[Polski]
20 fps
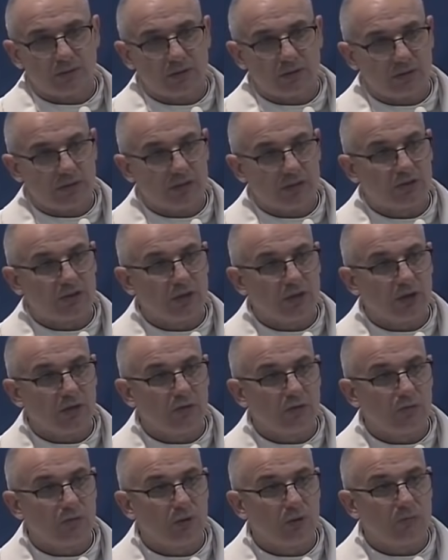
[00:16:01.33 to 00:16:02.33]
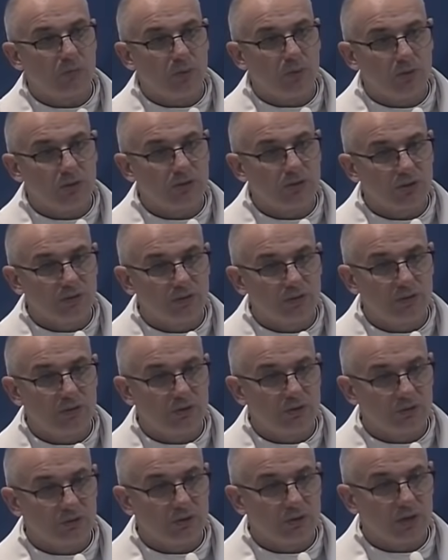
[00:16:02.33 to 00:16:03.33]
zaczynają
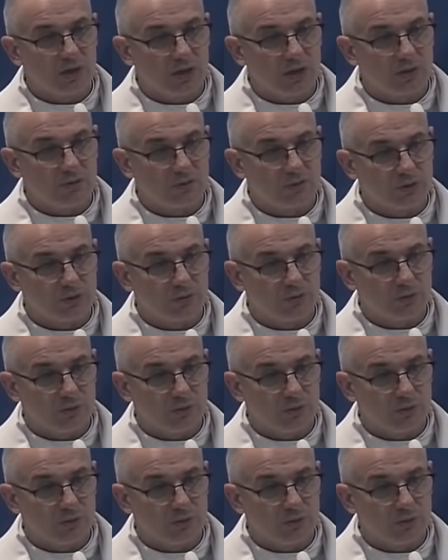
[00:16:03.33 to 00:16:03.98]
bolszewicy uciekać przed